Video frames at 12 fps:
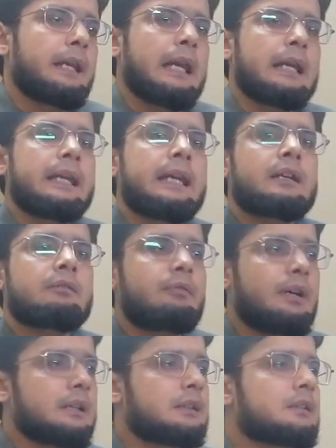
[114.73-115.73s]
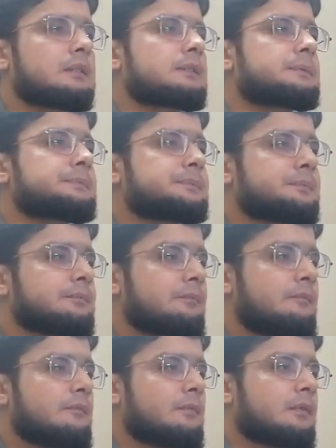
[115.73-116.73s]
एक एक वक्त
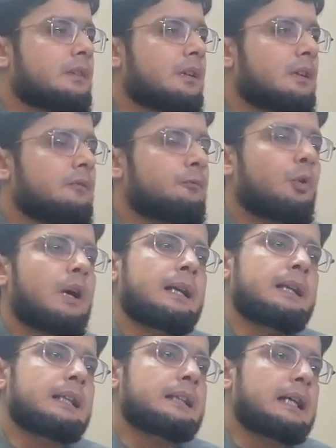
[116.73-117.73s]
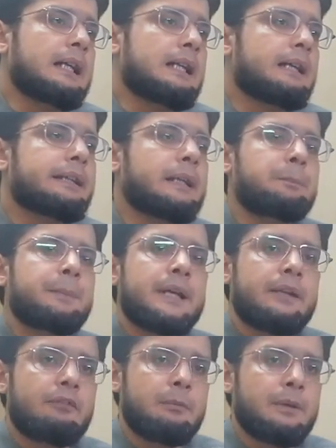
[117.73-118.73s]
वो अल्लाह ताला की
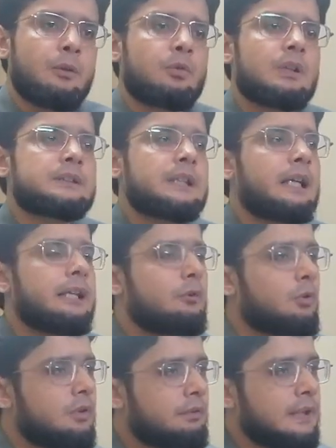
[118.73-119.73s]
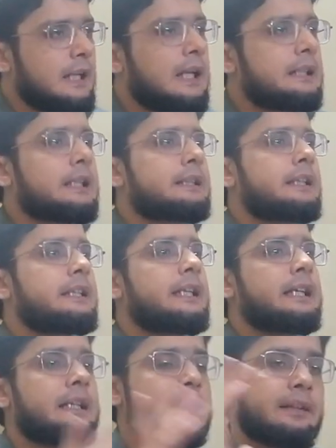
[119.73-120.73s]
पैरवी में गुजर जाए इसको सलात कहते हैं
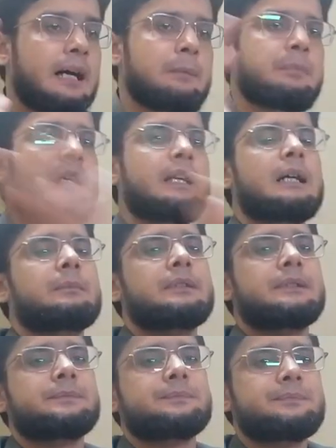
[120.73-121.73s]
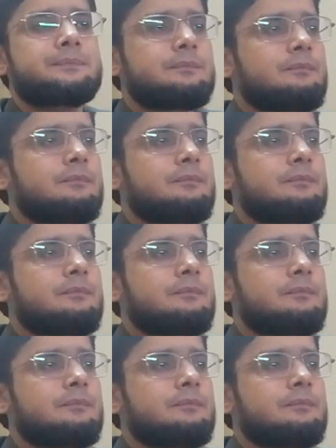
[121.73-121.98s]
ये एक निज़ाम का नाम है